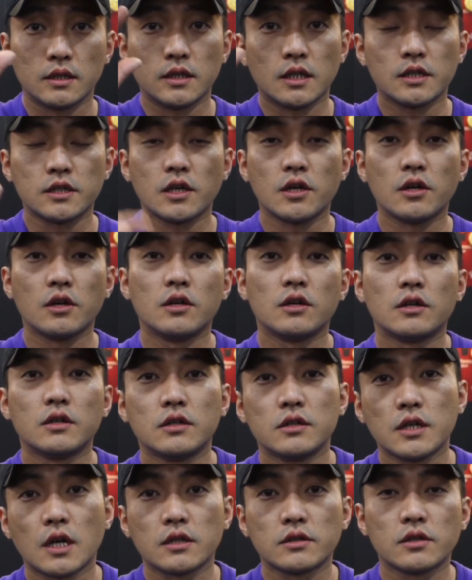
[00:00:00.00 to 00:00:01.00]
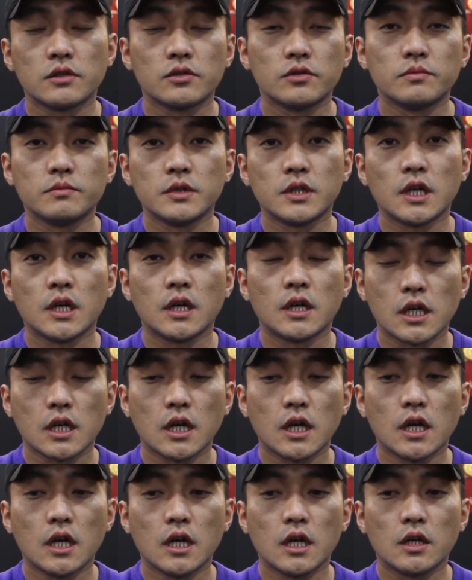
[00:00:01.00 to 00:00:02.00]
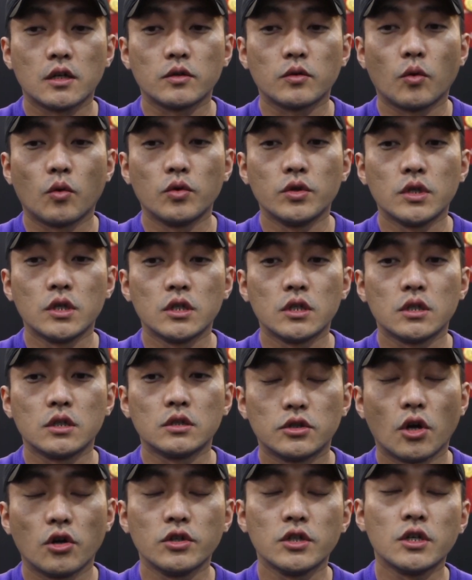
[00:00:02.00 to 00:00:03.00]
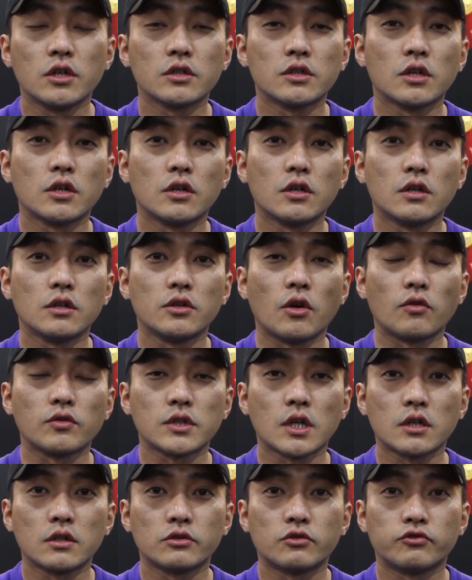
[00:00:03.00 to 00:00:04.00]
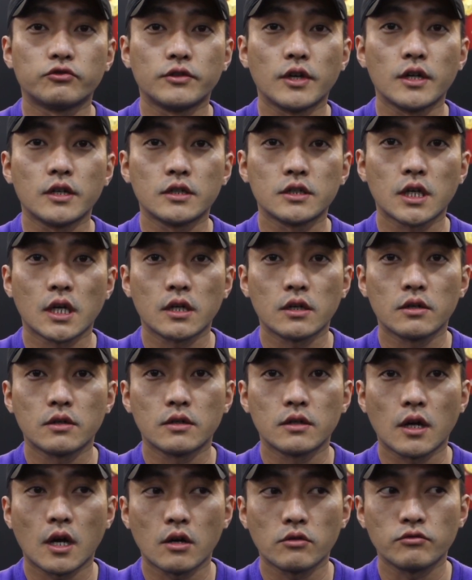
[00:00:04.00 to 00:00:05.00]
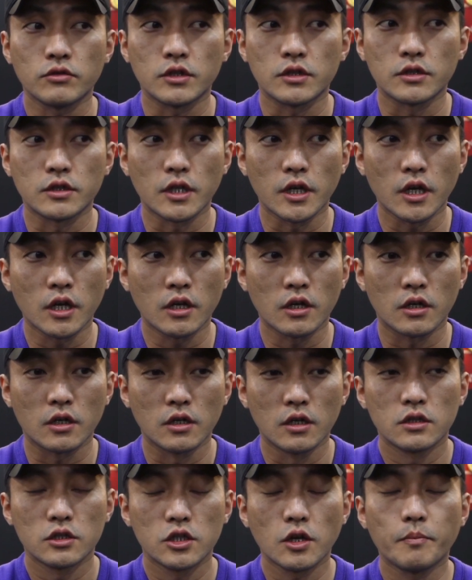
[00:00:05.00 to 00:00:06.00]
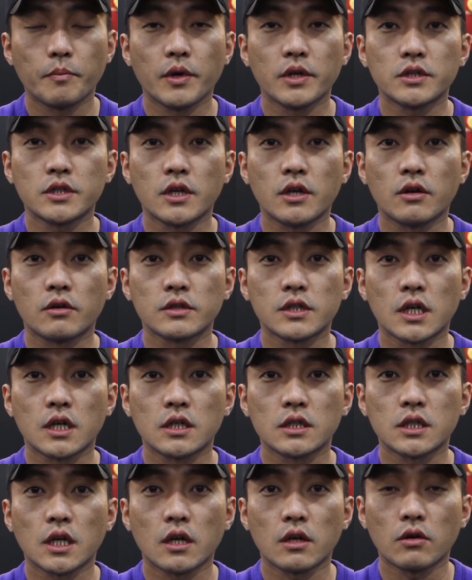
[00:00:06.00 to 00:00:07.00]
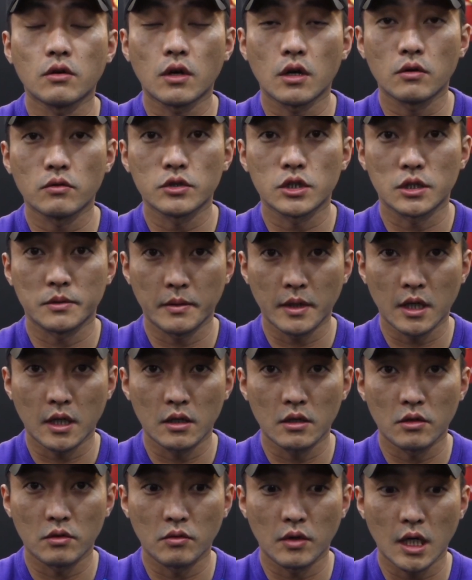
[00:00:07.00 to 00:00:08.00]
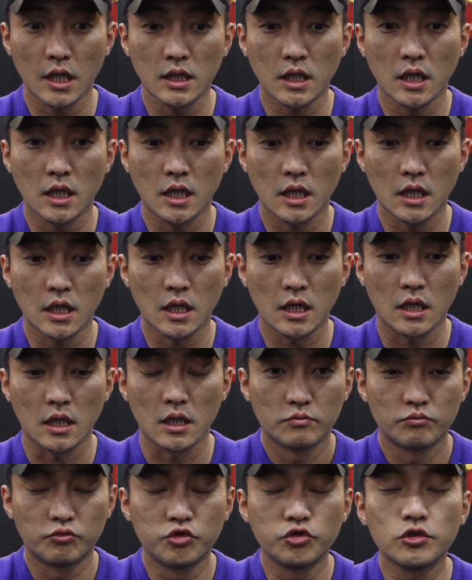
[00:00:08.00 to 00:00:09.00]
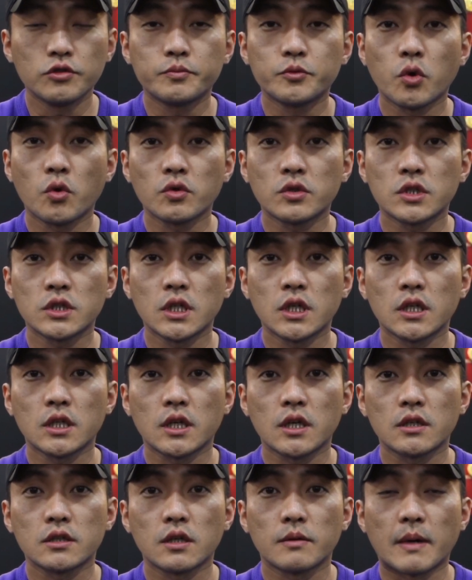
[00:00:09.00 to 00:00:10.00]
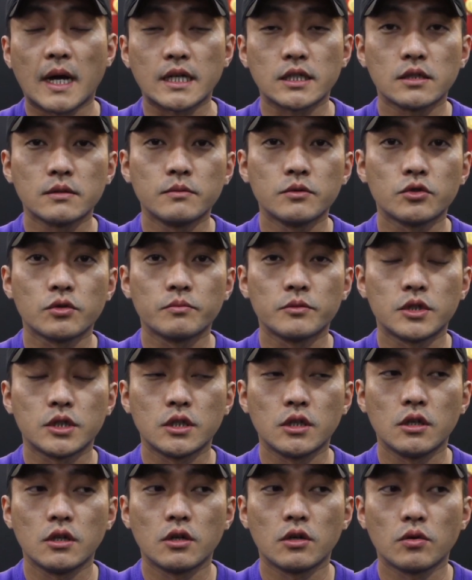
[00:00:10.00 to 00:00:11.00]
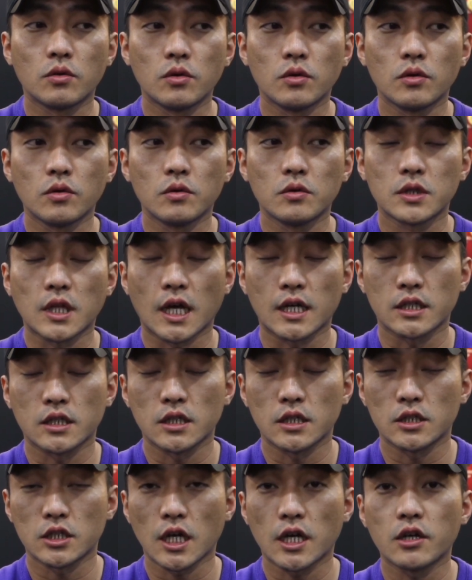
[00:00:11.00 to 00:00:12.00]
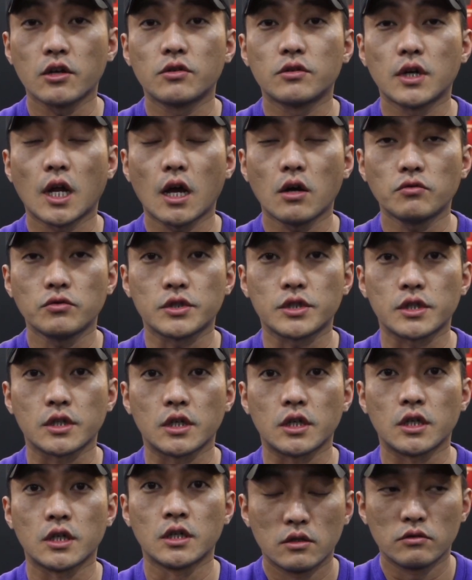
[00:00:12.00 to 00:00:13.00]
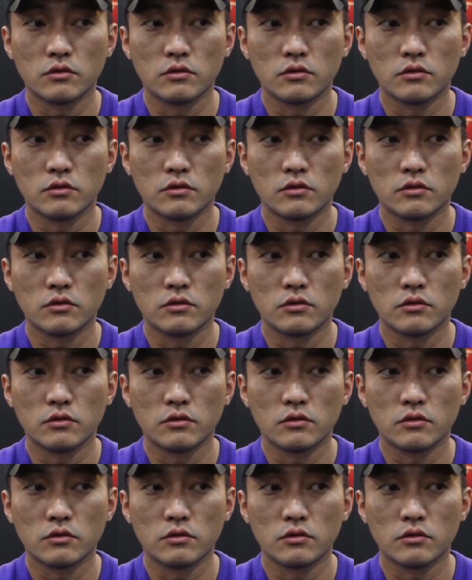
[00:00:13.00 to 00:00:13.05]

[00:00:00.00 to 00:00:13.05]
안녕하세요, 양선수입니다. 제가 오늘 연이어서 영상을 2개를 촬영을 하고 있는데요, 첫 번째 영상을 촬영하고 집에 가려고 하다가 무릎 통증에 대해서 말씀을 좀 드리려고 다시 촬영을 하고 있어요.